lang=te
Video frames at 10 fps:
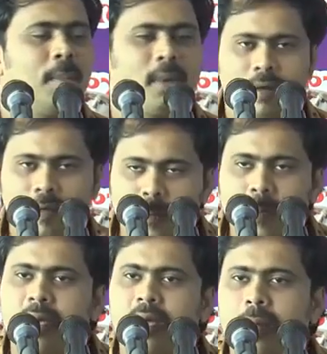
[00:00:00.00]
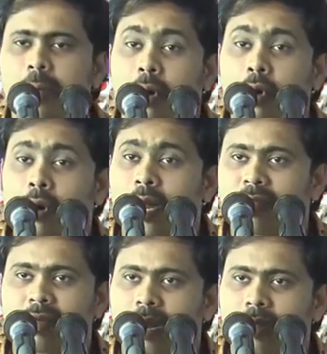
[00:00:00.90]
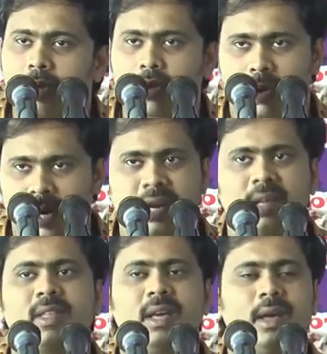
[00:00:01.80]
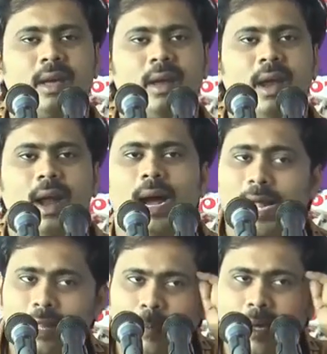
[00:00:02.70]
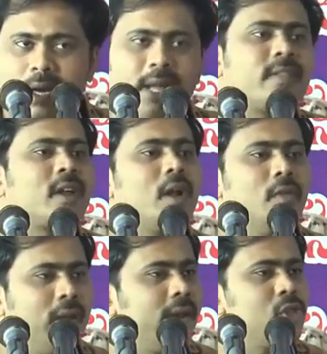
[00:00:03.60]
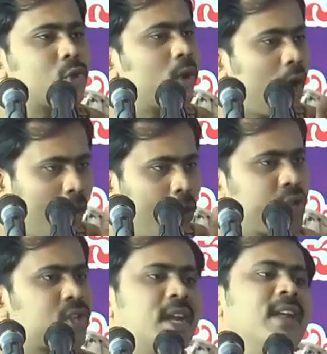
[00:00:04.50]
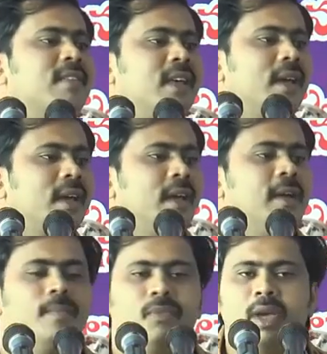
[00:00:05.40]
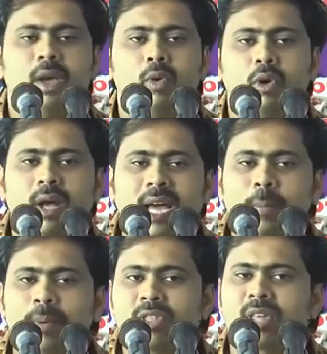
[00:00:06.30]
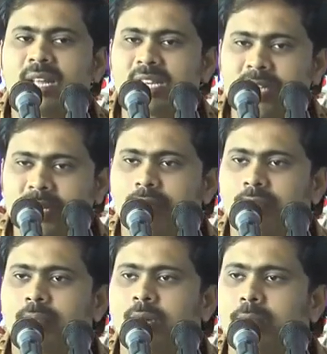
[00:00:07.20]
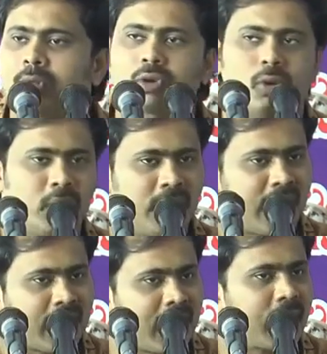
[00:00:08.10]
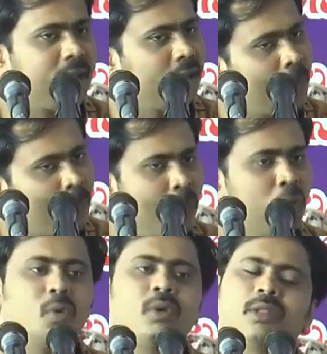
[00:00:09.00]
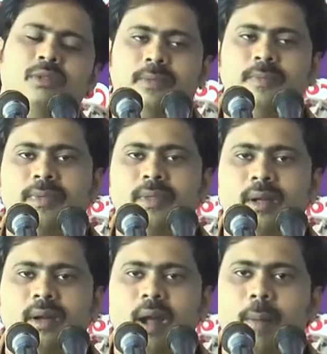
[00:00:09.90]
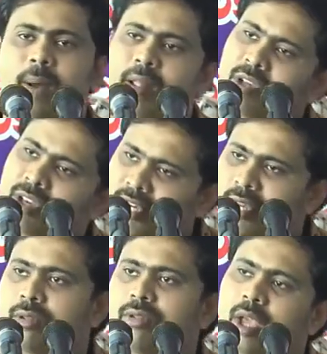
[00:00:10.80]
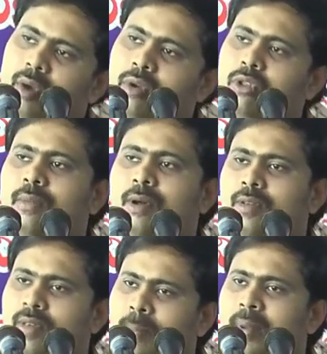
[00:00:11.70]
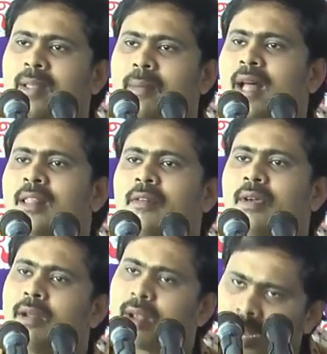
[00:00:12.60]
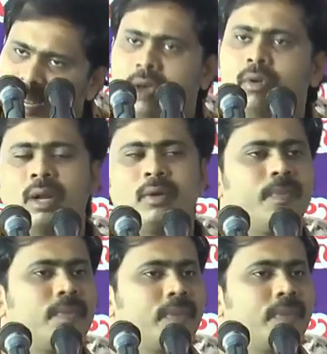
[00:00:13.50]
మనస్సు పెట్టి మనోనేత్రాలతో చూడగలిగితే ఆత్మీయ నేత్రాలు వెలిగించుకుని ఆలోచించగలిగితే దేవుడు కనిపించని క్షణం మన బ్రతుకులో ఎక్కడ ఎప్పుడూ ఉండదు ప్రతి క్షణం దేవునితో మనం సంబంధ బాంధవ్యాలు కలిగే ఉన్నాం